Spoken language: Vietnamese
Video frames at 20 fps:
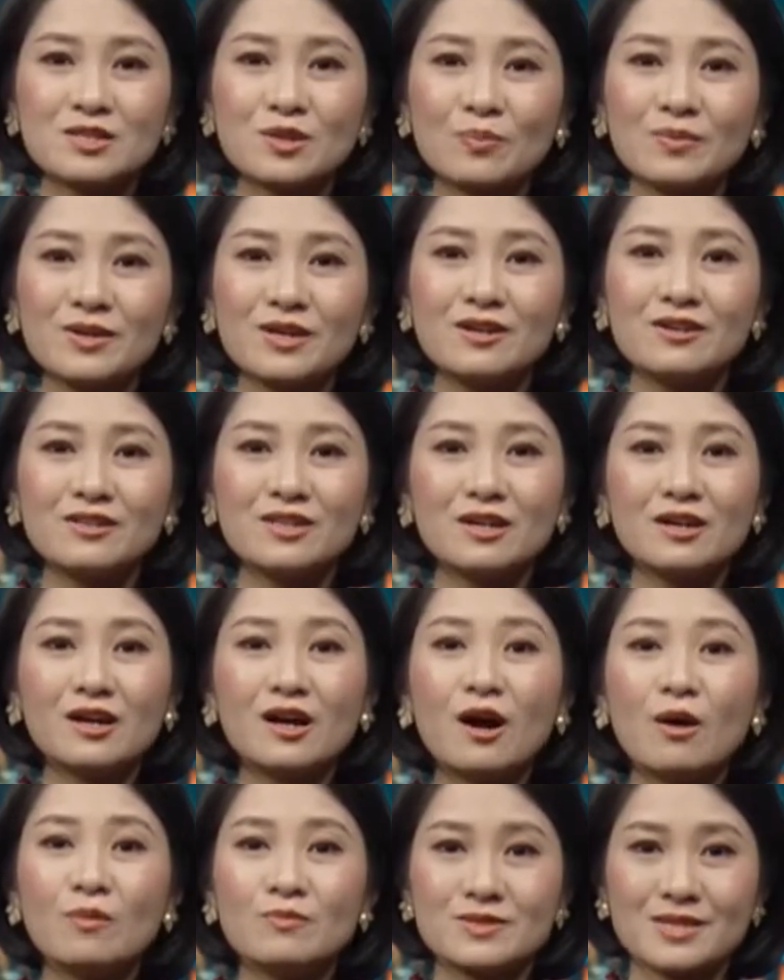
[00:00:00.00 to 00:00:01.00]
Giống như những
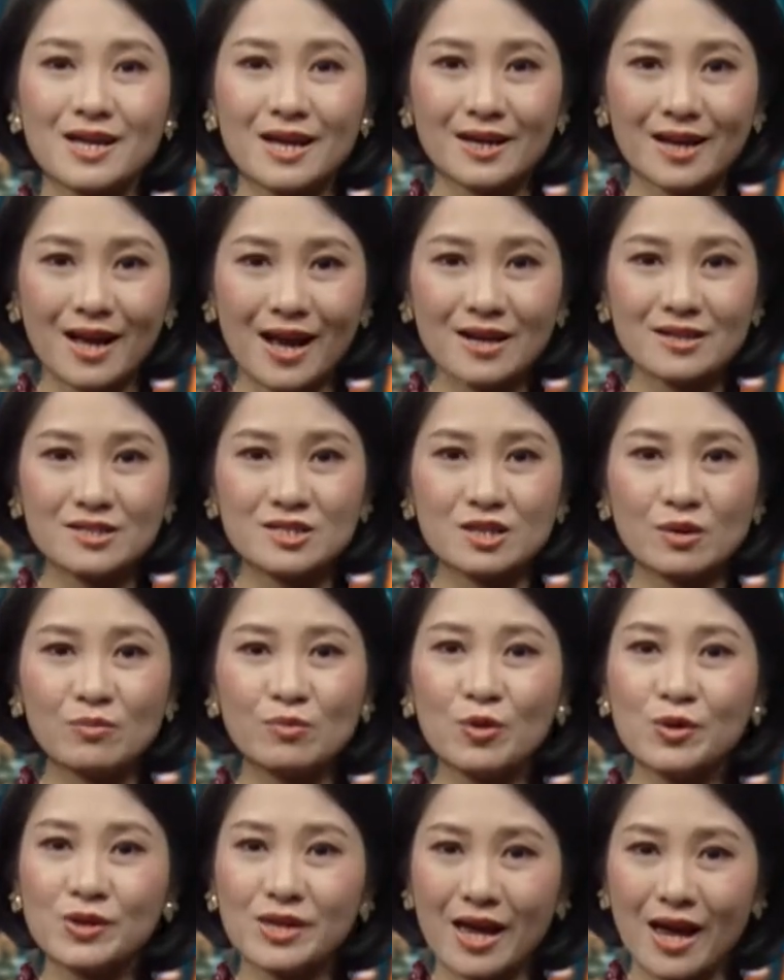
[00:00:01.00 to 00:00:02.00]
không gian khác
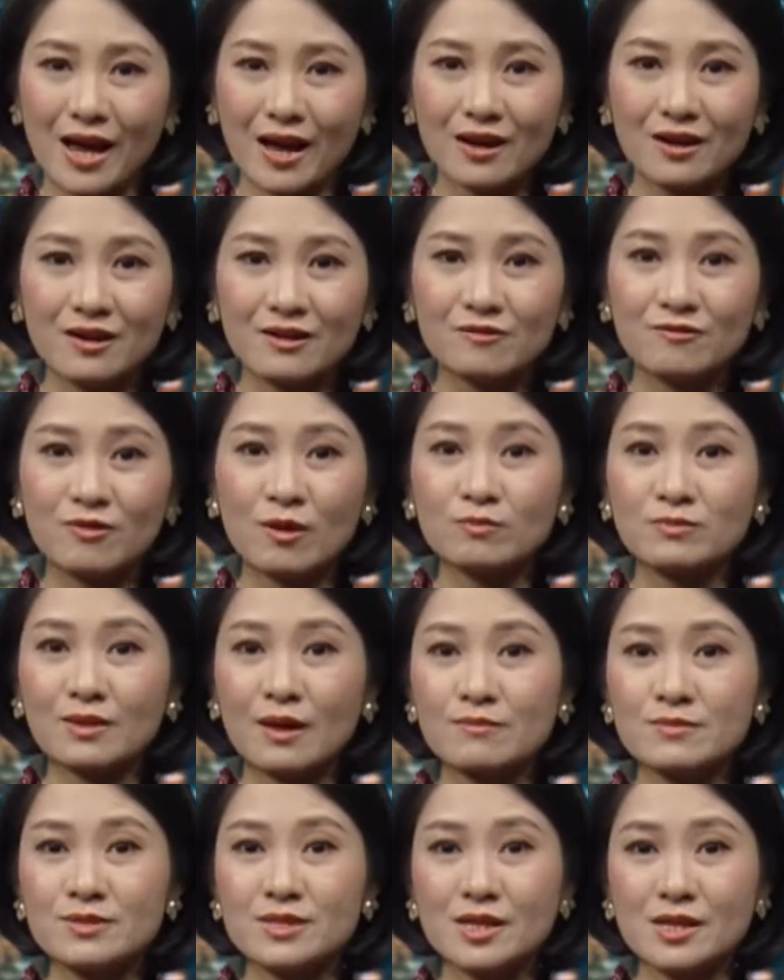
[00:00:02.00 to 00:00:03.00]
trong ngôi nhà, phòng
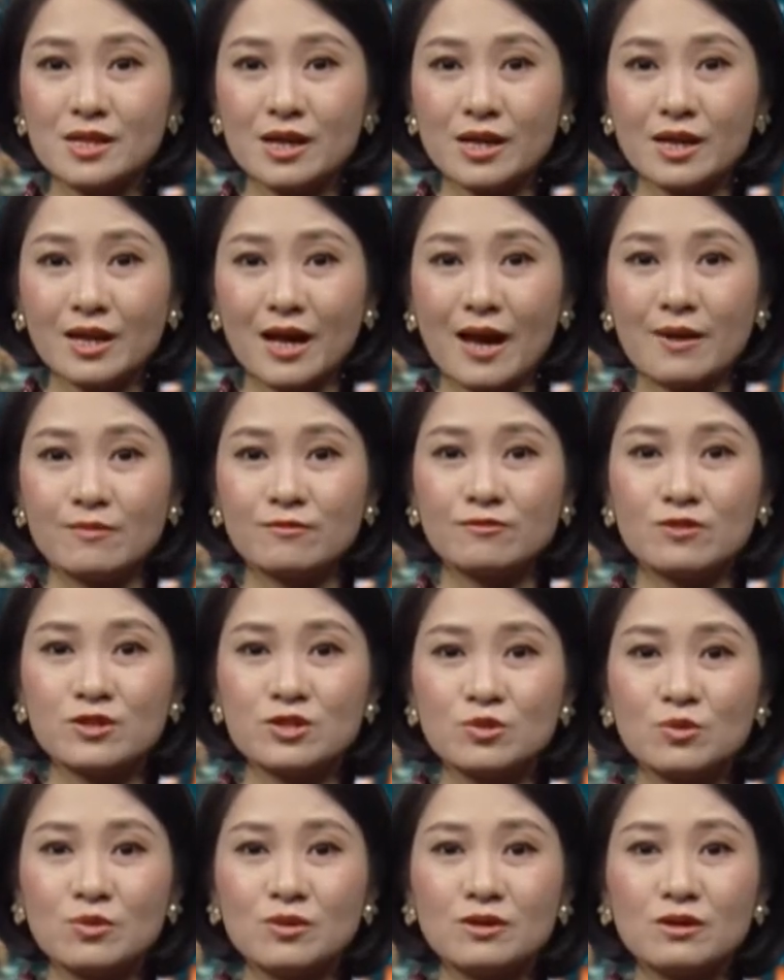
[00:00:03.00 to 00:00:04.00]
tắm rất nhạy cảm với
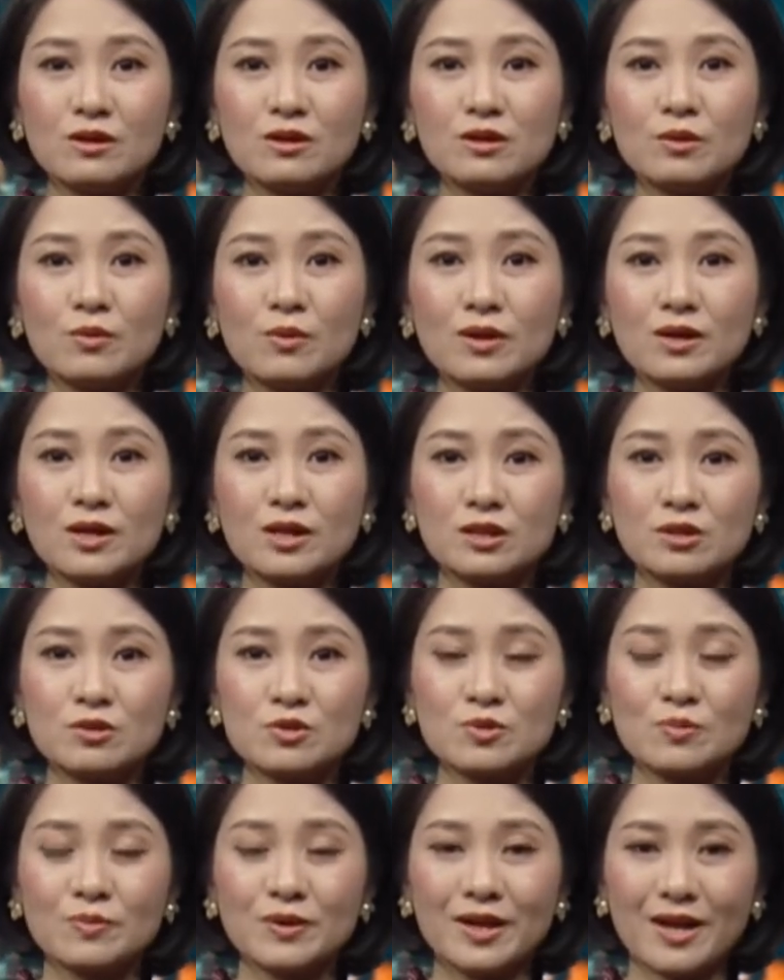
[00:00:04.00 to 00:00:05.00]
xu hướng của người tiêu
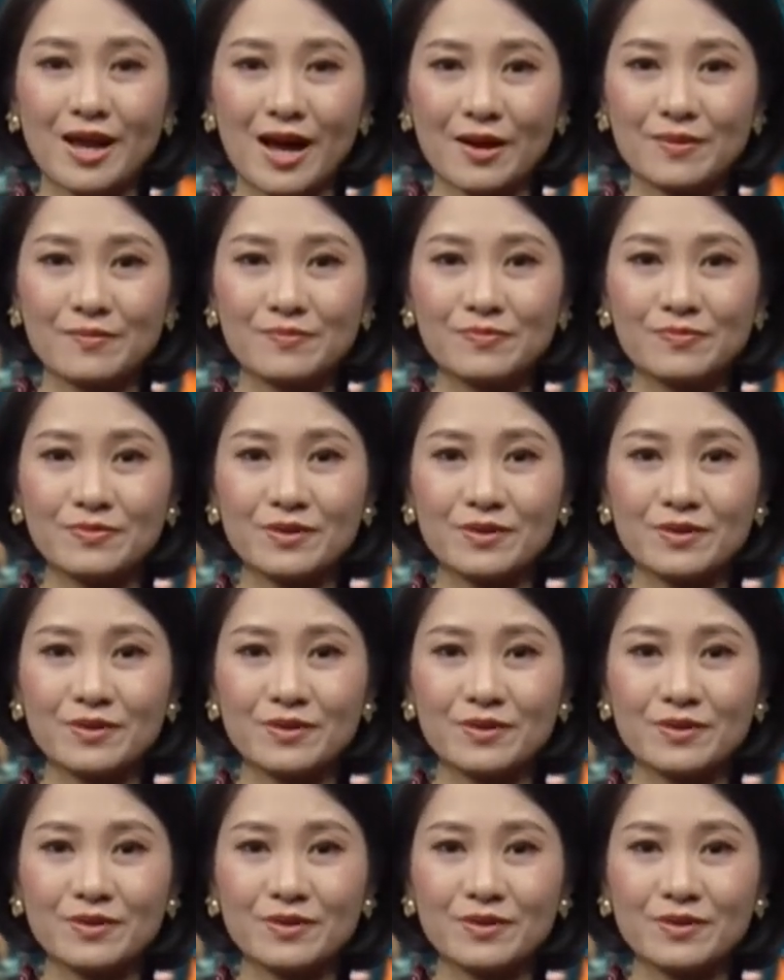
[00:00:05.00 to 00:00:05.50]
dùng hiện đại.